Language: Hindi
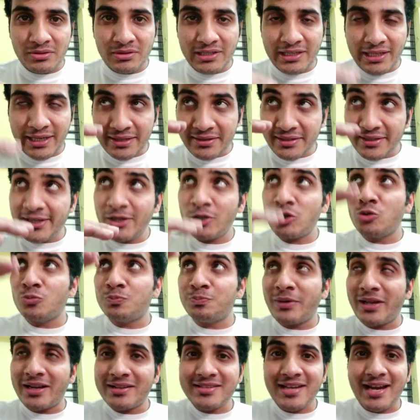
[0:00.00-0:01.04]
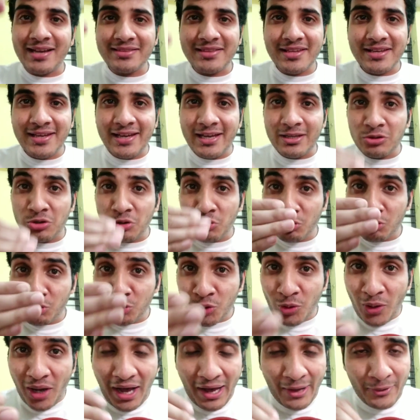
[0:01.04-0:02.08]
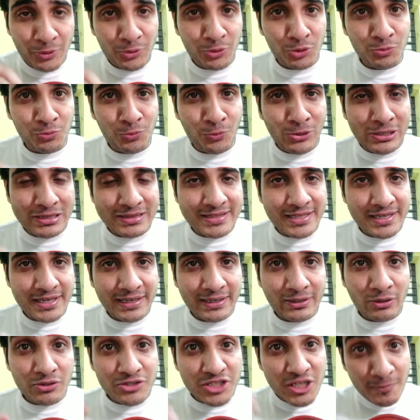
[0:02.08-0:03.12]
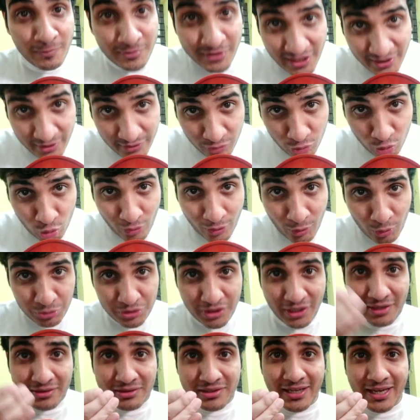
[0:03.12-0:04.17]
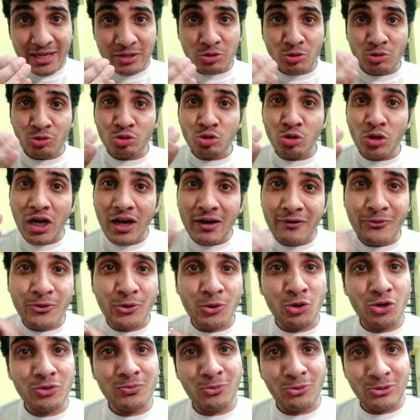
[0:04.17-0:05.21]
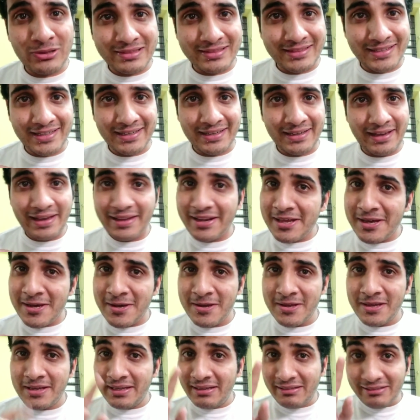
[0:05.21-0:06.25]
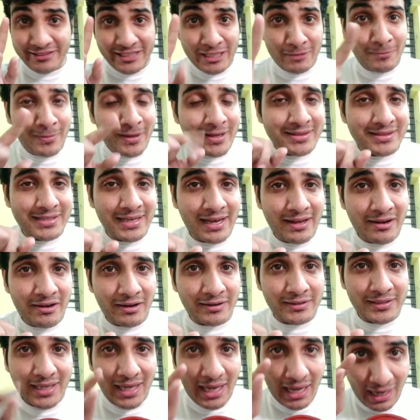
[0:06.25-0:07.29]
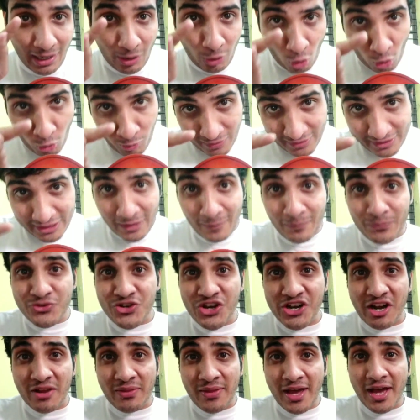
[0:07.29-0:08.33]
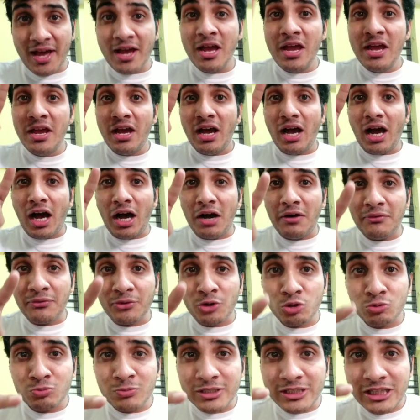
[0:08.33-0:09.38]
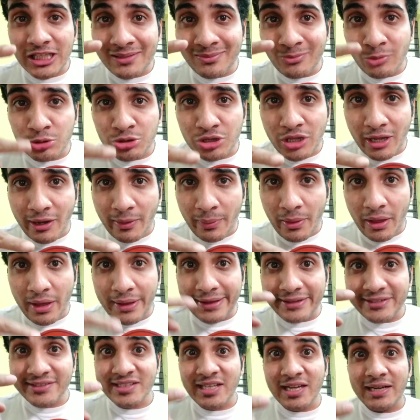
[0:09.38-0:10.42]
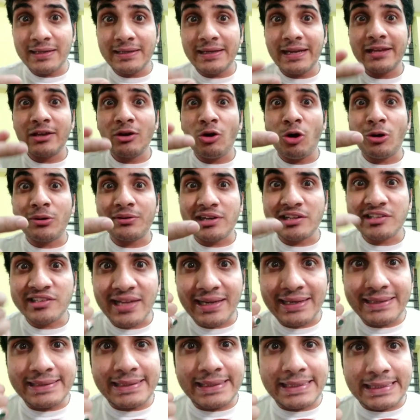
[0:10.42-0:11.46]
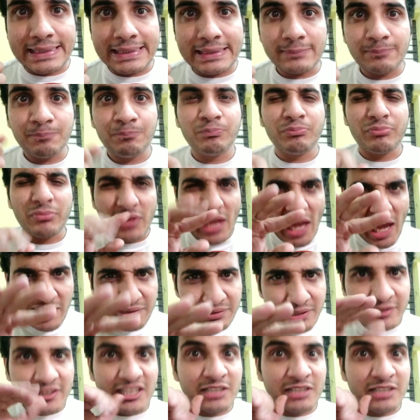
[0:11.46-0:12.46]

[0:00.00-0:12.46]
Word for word: धीरे धीरे ऊपर जाते हैं तो उसको आरोह बोलते हैं और जब सर स्वर उतरते हैं तो उसको अवरोह बोलते हैं है ना ये बात ध्यान रखना आरोह मतलब चढ़ना अवरोह मतलब उतरना असेंडिंग और डिसेंडिंग ऐसे